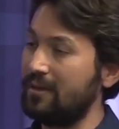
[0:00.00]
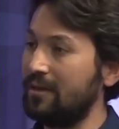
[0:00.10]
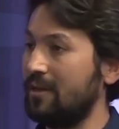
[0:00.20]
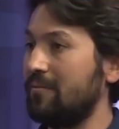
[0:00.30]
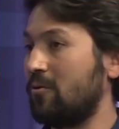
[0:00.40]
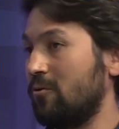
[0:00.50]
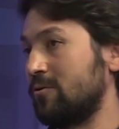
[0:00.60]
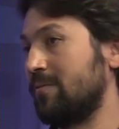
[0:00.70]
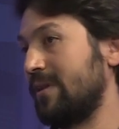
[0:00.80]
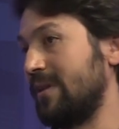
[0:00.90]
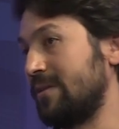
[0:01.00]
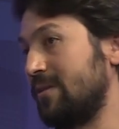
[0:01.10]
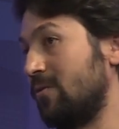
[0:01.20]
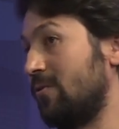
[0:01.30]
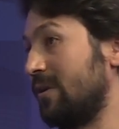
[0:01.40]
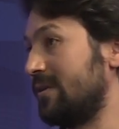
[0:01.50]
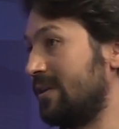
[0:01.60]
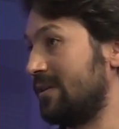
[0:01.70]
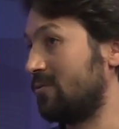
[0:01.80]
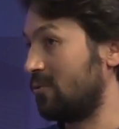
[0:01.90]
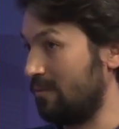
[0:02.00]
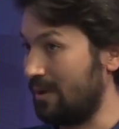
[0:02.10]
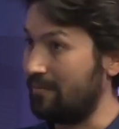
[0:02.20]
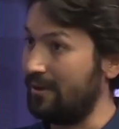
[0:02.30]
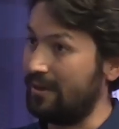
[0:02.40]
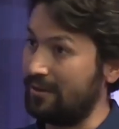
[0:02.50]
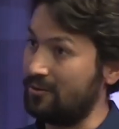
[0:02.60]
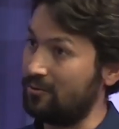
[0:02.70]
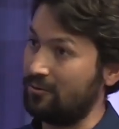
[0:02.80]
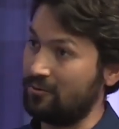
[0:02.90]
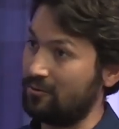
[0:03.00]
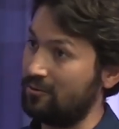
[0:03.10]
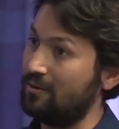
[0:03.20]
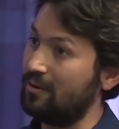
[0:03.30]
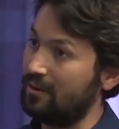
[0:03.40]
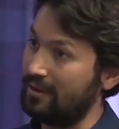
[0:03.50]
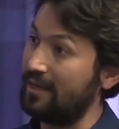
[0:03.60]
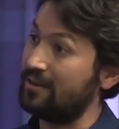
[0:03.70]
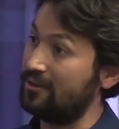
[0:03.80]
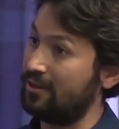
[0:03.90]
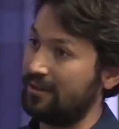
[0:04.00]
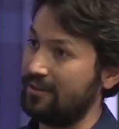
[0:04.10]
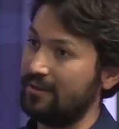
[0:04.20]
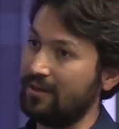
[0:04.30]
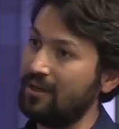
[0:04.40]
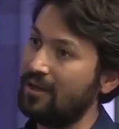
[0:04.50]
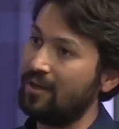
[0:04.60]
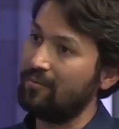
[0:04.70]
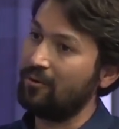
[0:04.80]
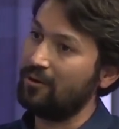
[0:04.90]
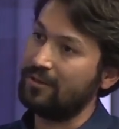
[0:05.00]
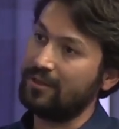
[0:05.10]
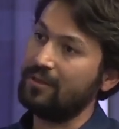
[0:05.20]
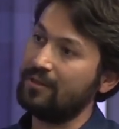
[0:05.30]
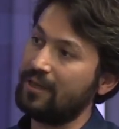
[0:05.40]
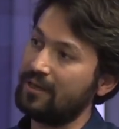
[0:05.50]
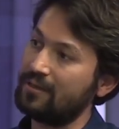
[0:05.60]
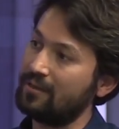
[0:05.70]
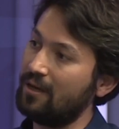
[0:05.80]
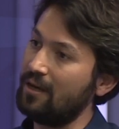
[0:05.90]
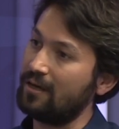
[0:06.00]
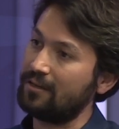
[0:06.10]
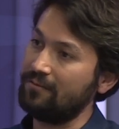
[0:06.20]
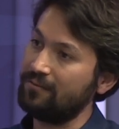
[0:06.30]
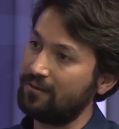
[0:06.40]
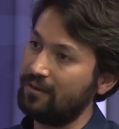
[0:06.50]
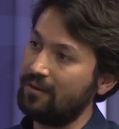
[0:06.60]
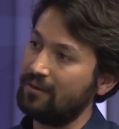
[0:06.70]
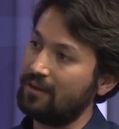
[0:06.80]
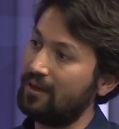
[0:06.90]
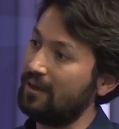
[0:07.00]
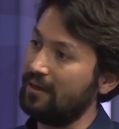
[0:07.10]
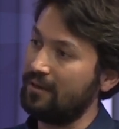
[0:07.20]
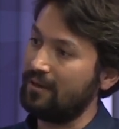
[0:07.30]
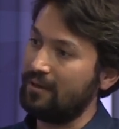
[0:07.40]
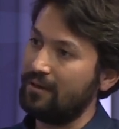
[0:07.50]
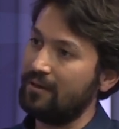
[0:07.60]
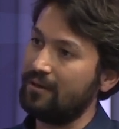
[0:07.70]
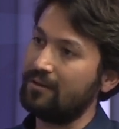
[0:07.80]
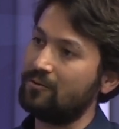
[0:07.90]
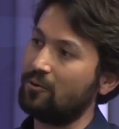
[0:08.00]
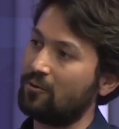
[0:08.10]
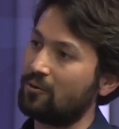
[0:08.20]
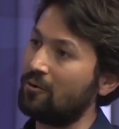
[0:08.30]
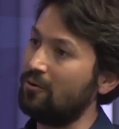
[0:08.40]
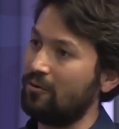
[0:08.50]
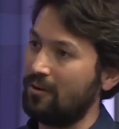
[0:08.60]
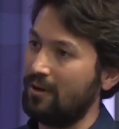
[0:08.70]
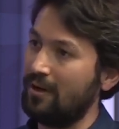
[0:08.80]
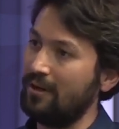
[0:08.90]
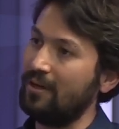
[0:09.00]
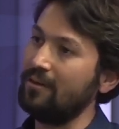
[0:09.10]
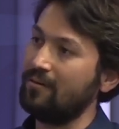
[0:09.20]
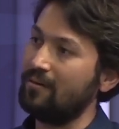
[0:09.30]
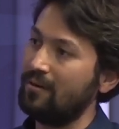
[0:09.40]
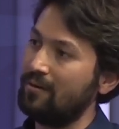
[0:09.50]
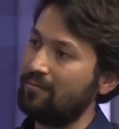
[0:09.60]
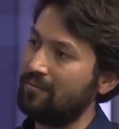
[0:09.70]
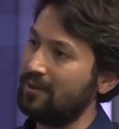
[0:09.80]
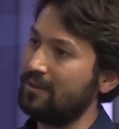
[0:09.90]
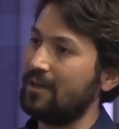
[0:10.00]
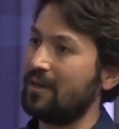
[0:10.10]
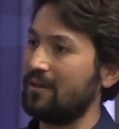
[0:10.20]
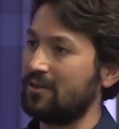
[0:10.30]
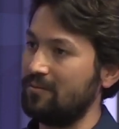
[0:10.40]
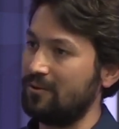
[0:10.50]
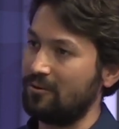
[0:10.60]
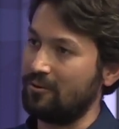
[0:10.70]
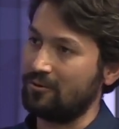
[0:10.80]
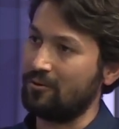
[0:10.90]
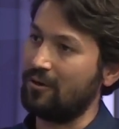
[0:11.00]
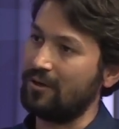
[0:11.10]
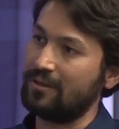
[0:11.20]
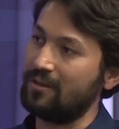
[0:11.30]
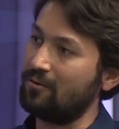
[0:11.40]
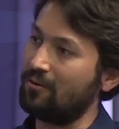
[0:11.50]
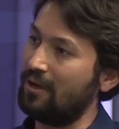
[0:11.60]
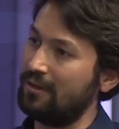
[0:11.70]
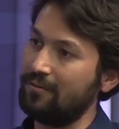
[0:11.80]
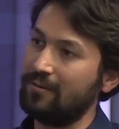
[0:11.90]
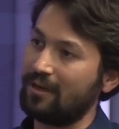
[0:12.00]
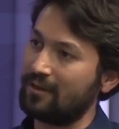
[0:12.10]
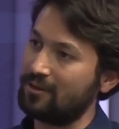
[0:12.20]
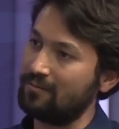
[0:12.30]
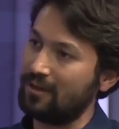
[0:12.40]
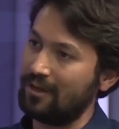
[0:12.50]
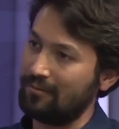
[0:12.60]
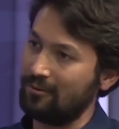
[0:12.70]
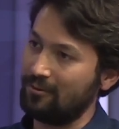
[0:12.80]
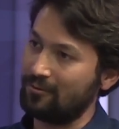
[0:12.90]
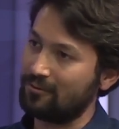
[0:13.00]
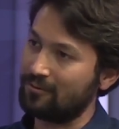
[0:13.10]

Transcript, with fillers: dinleme konuşma dersinde öğrencilerden sunum yapmalarını istiyoruz ders içerisinde. Böylece derse daha aktif, daha e, çok rol alan bir yaklaşım izliyoruz. Öğrencilerin rol aldığı bir yaklaşım takip ediyoruz.